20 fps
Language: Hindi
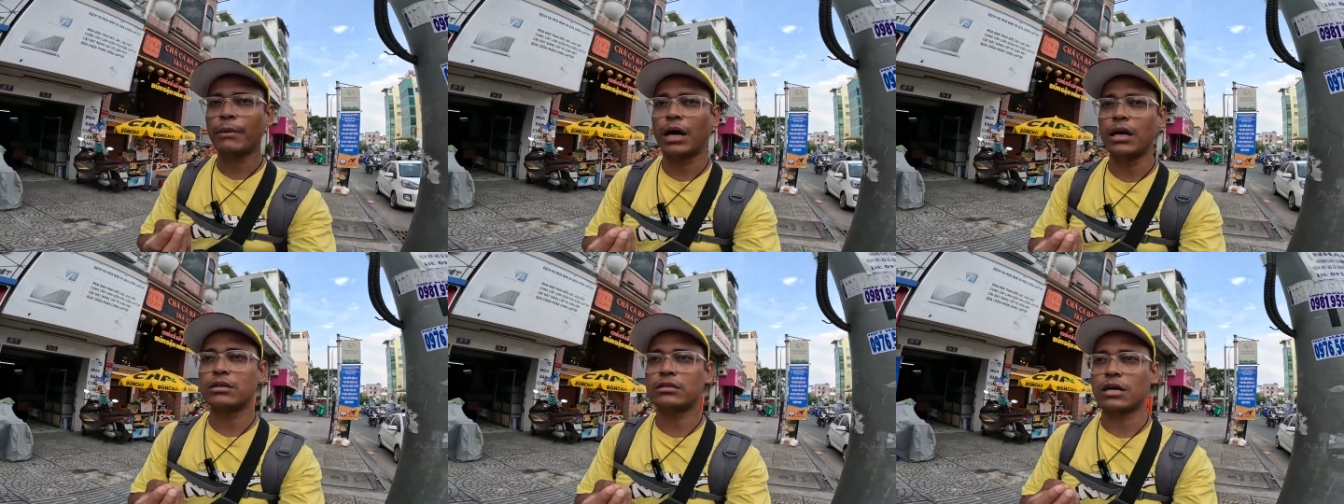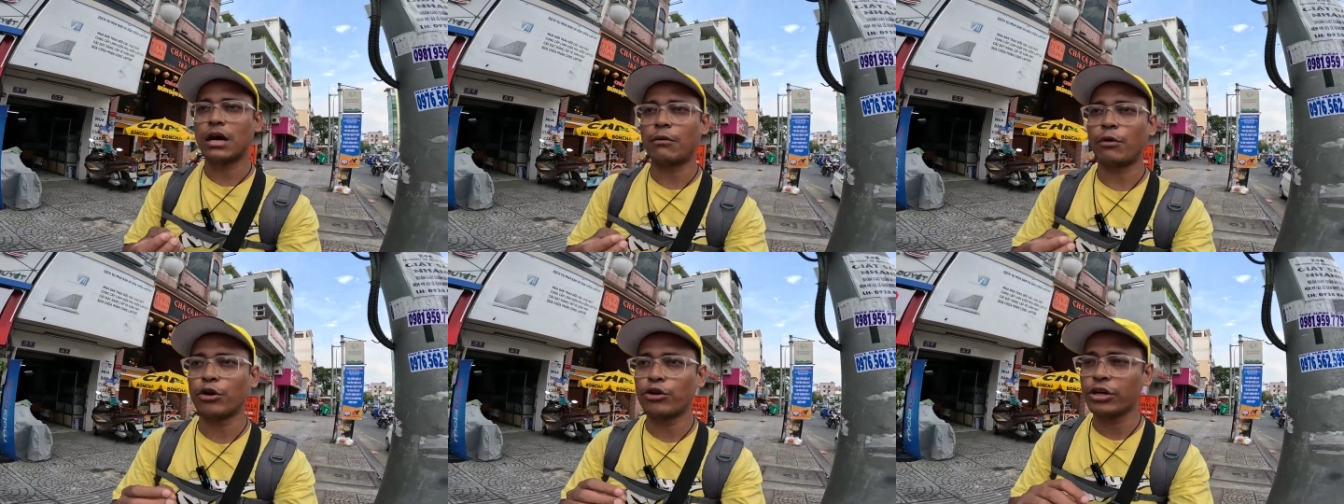भाई
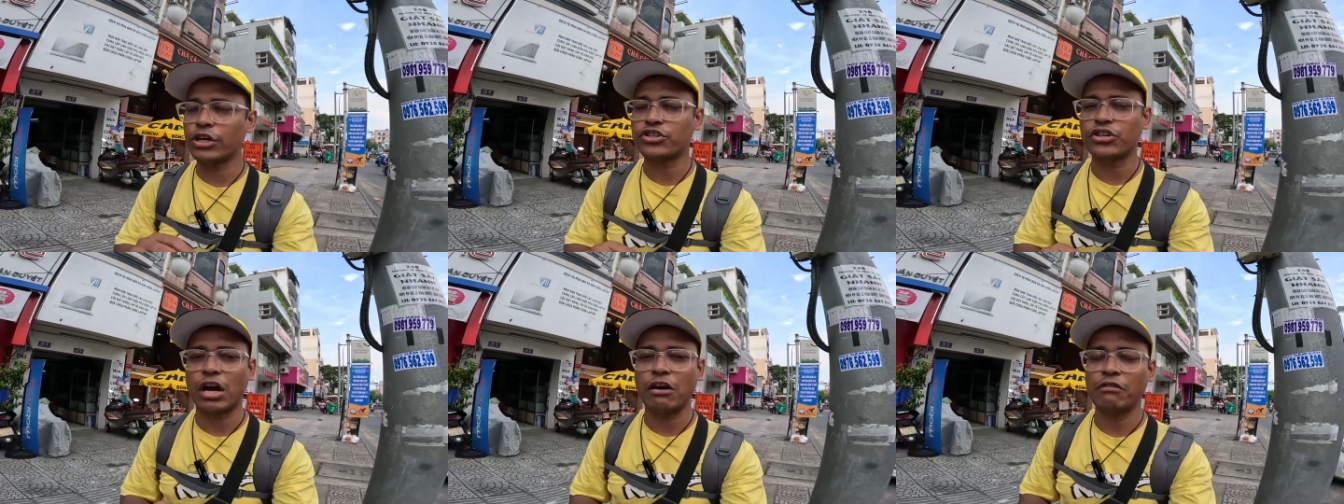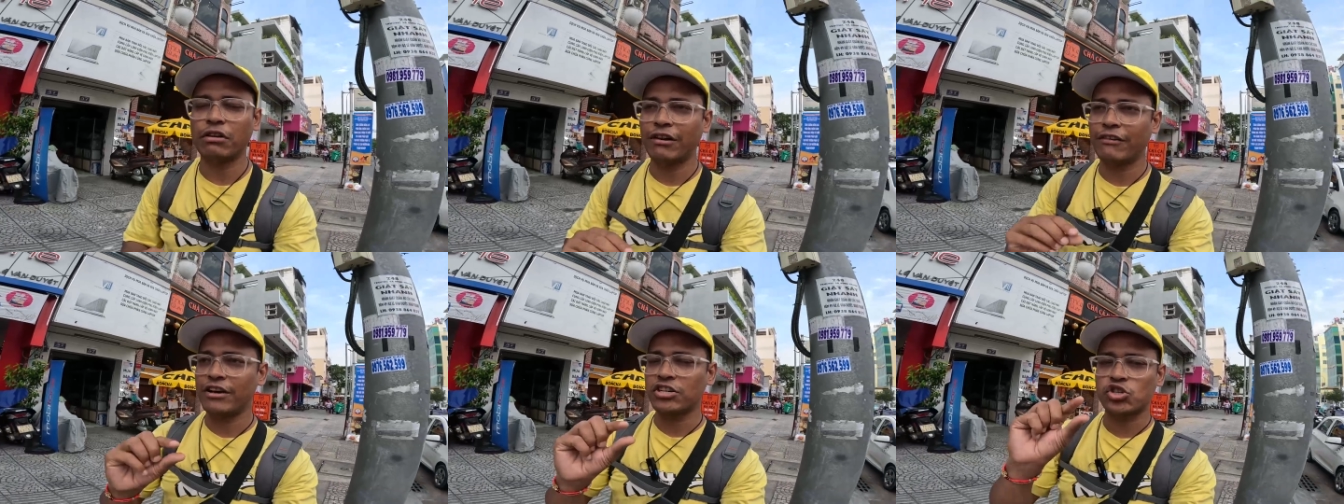साहब और उनके
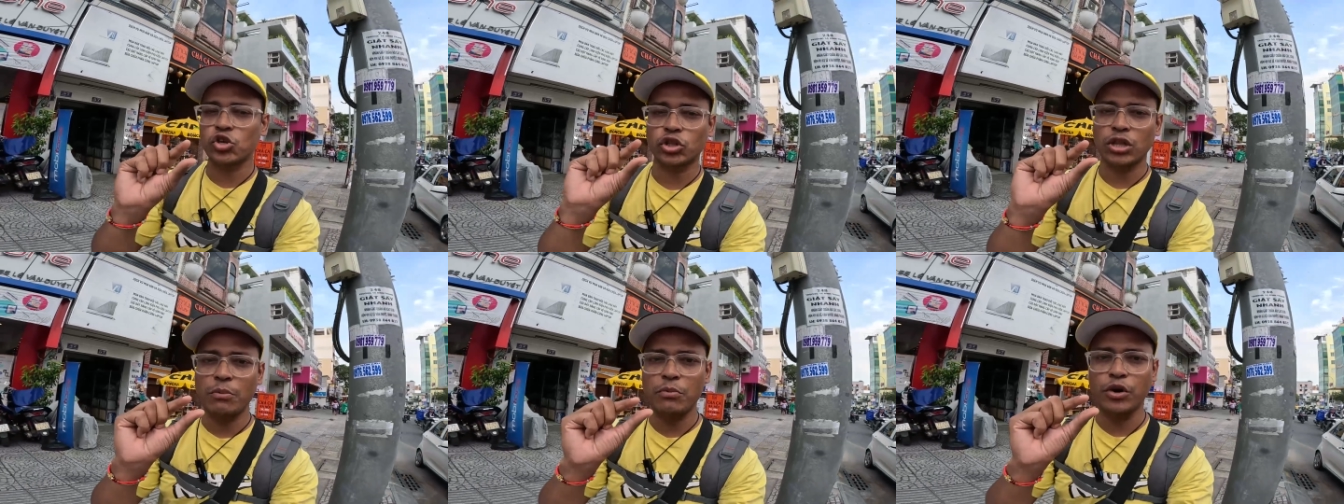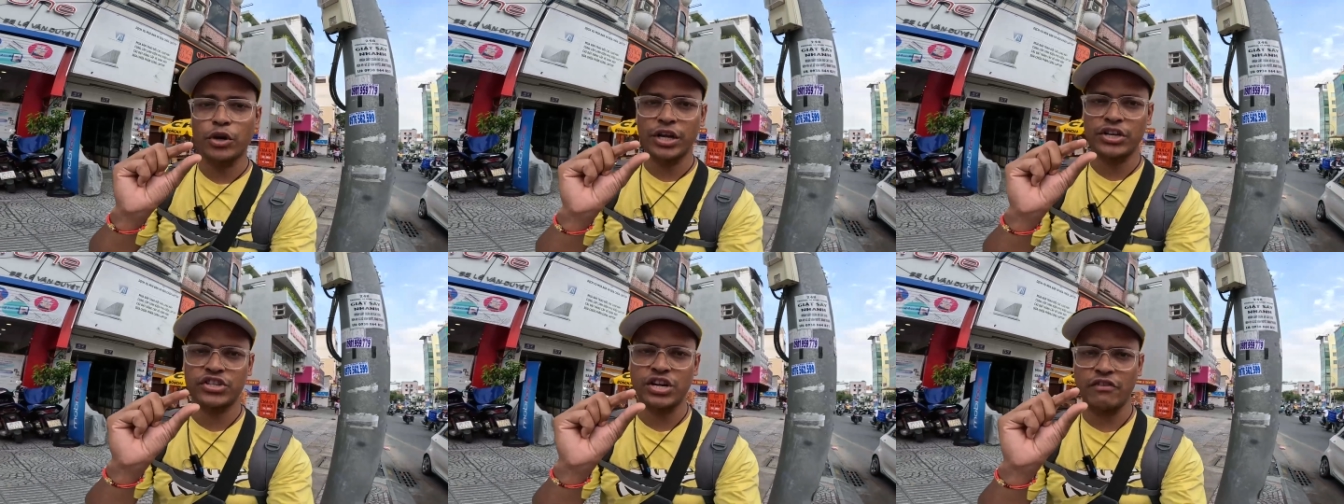चावल ना वैसे होते
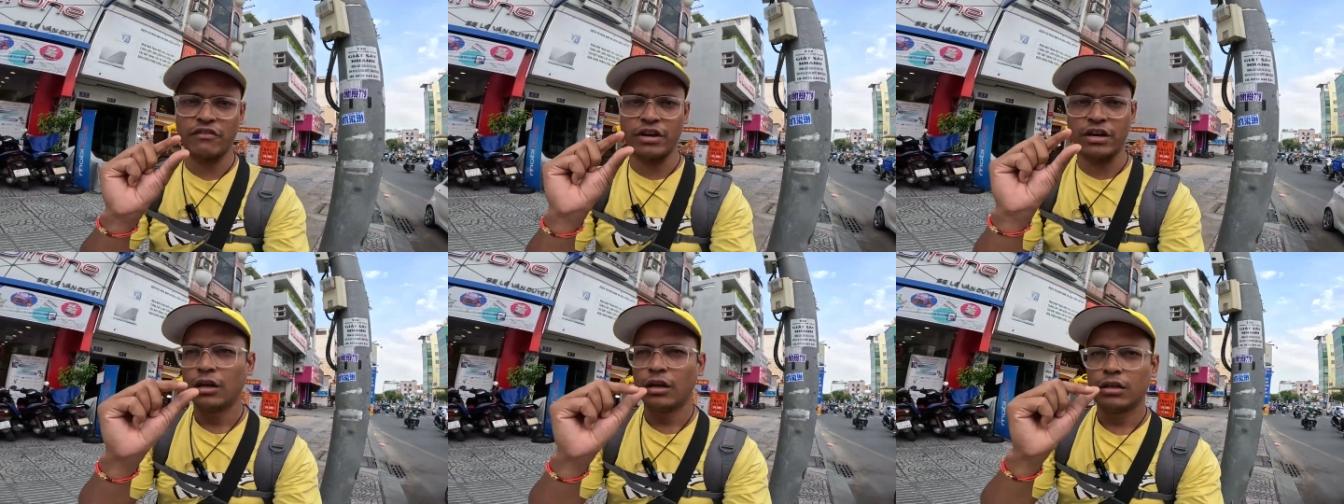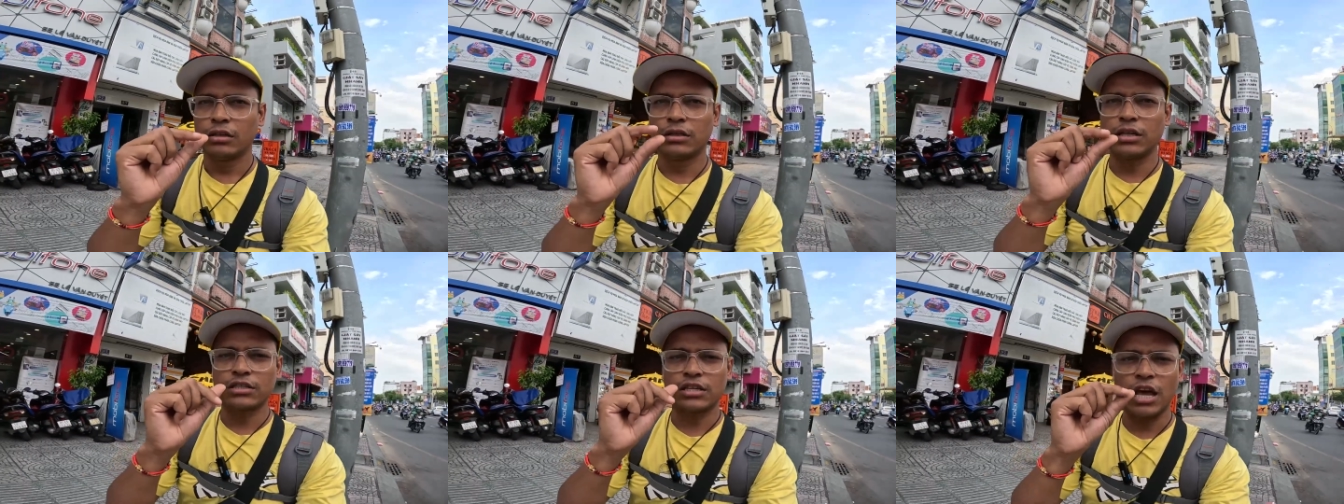मोटे चावल
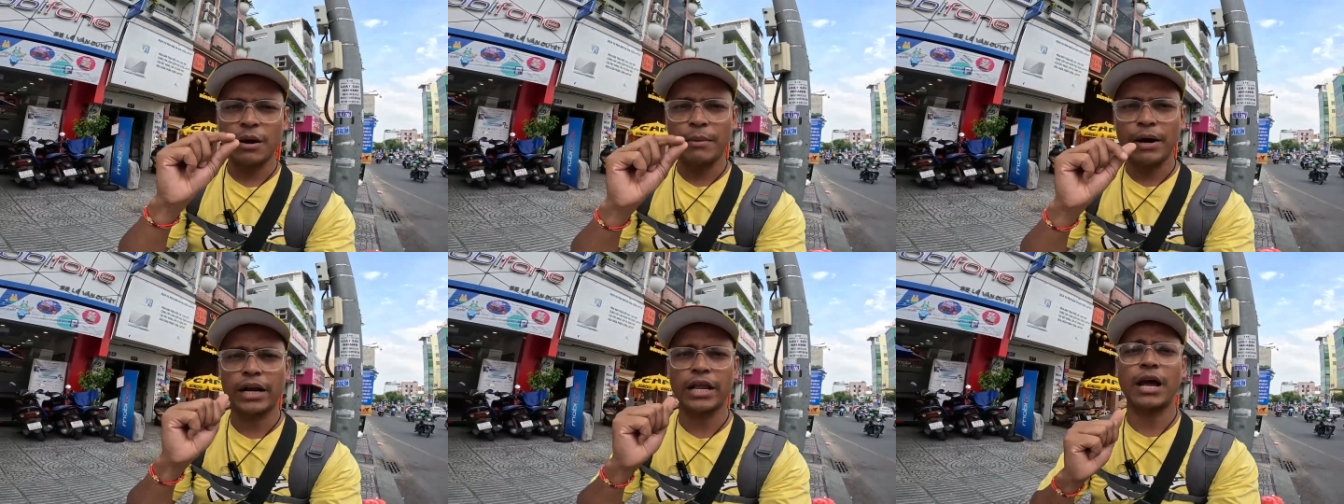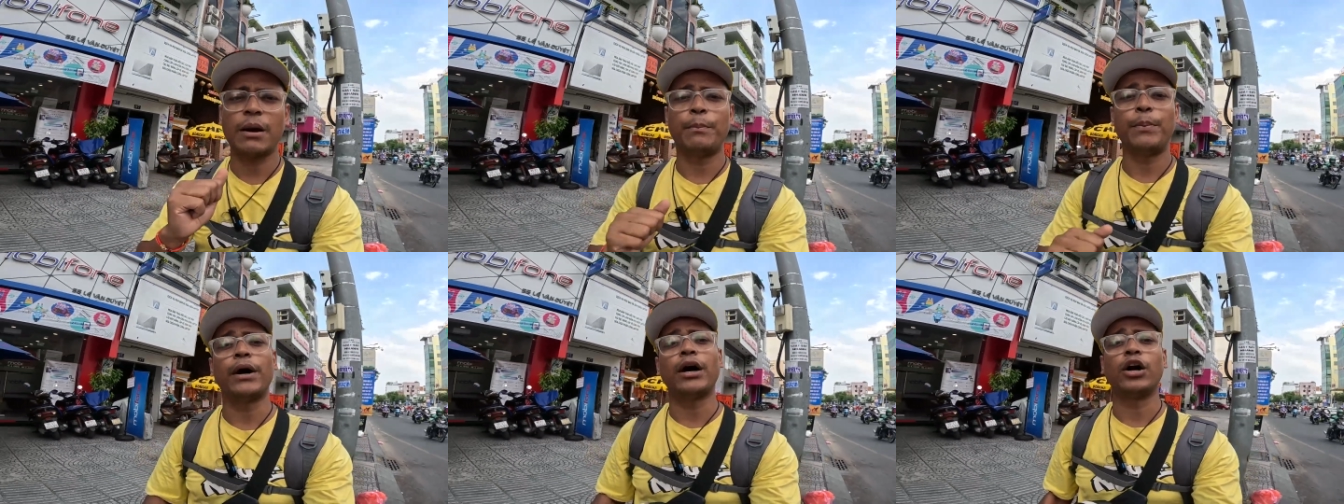जैसे हमारे
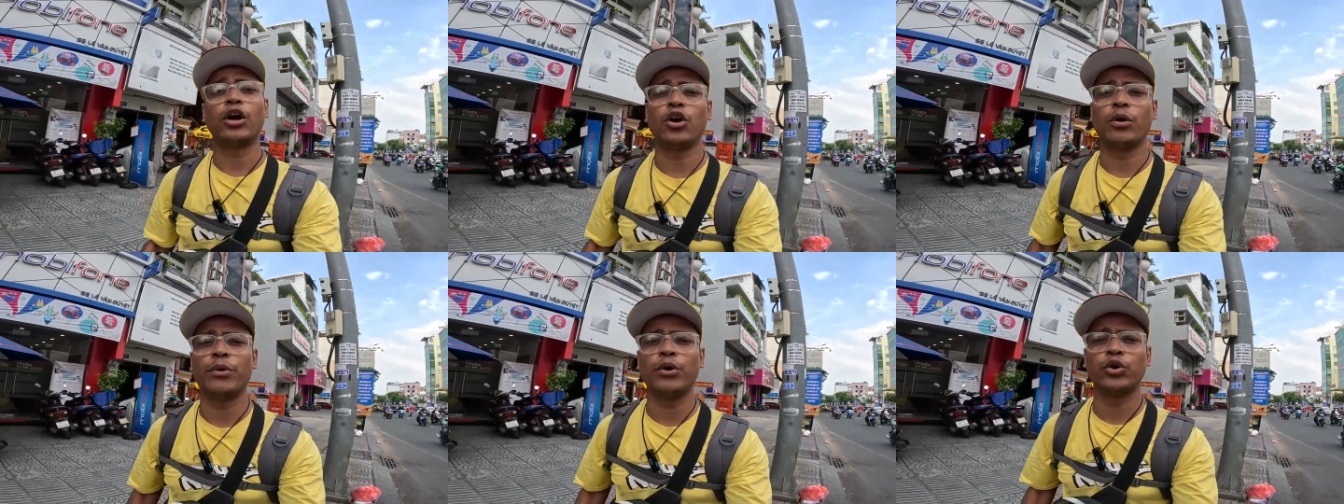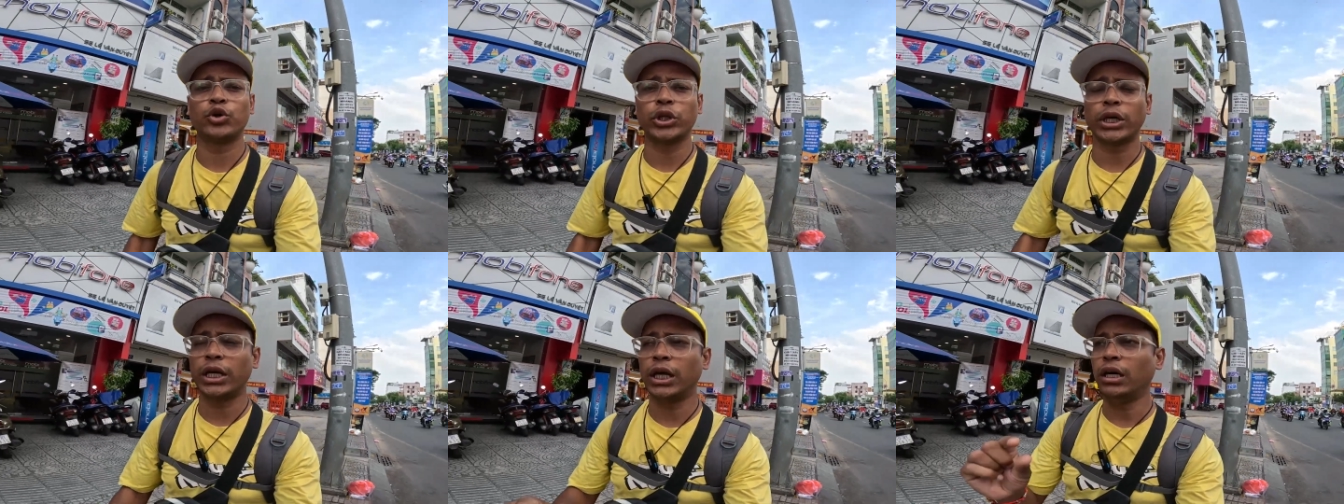यहाँ पहाड़ों में
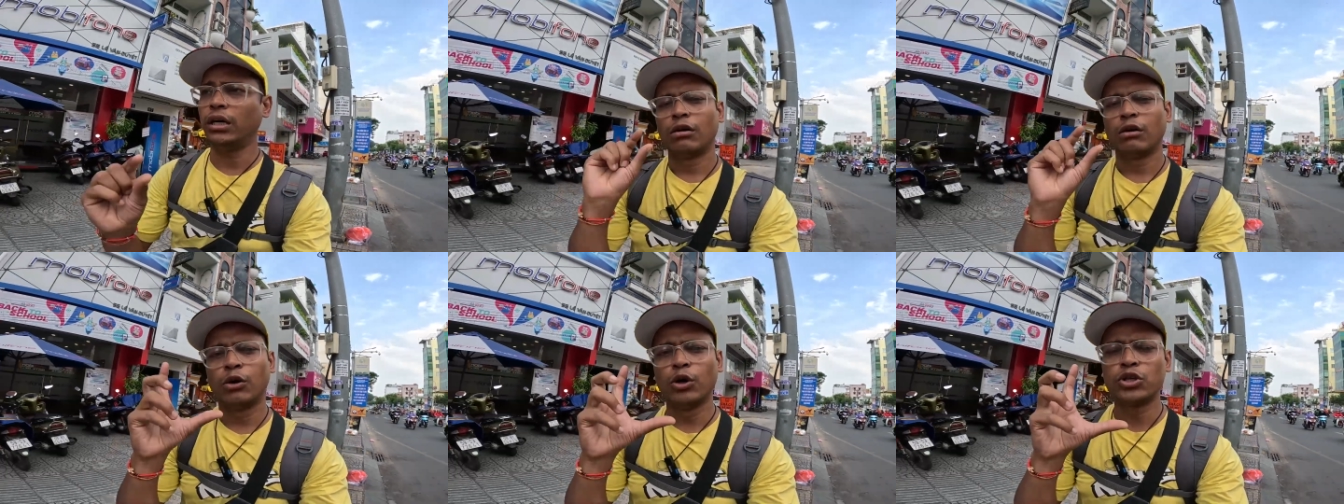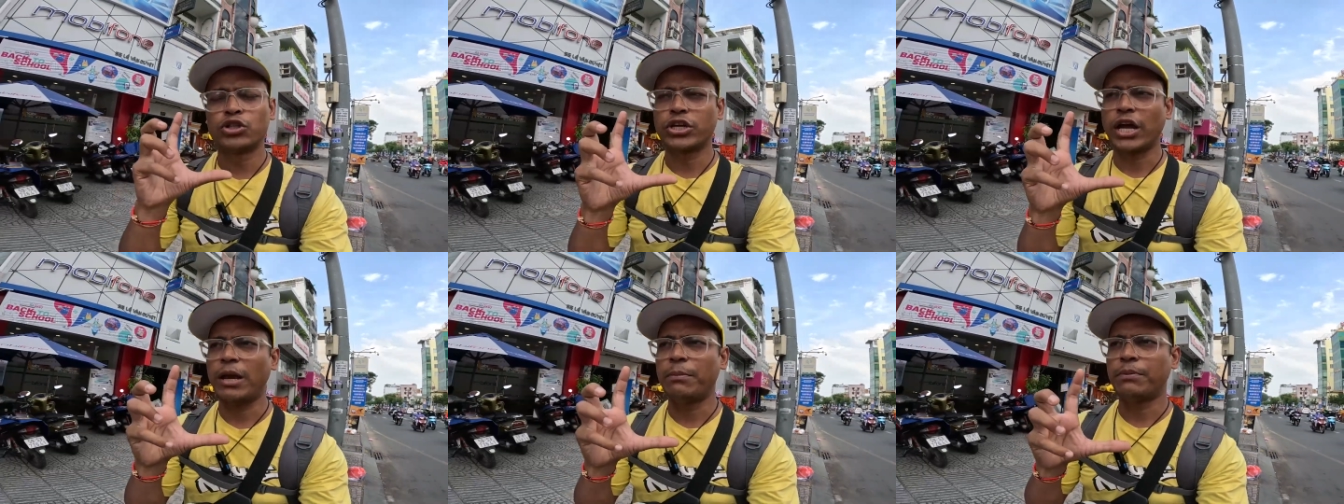होते हैं ना
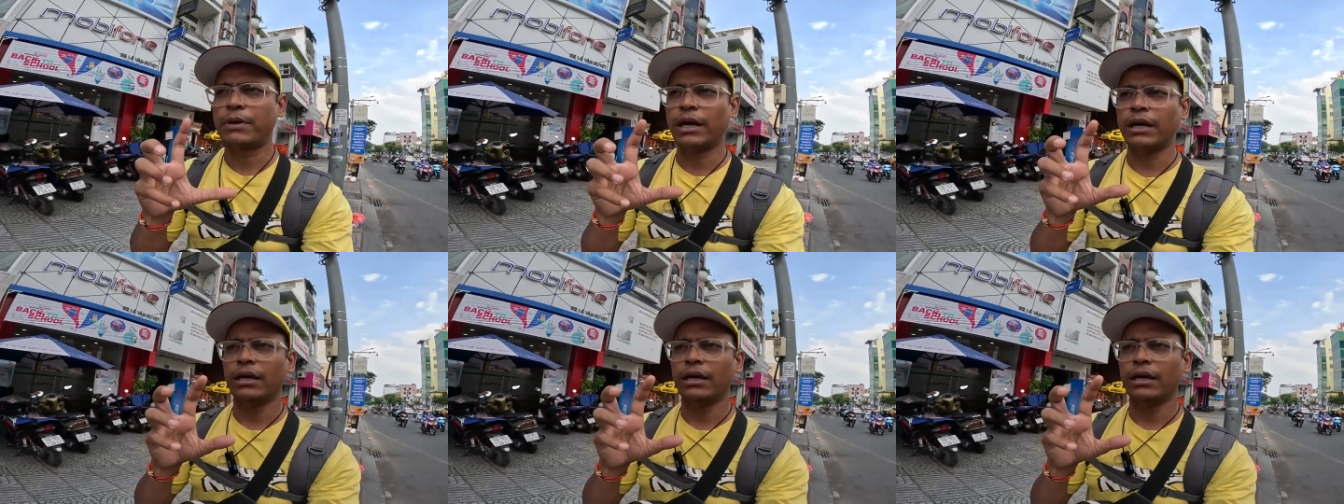उस टाइप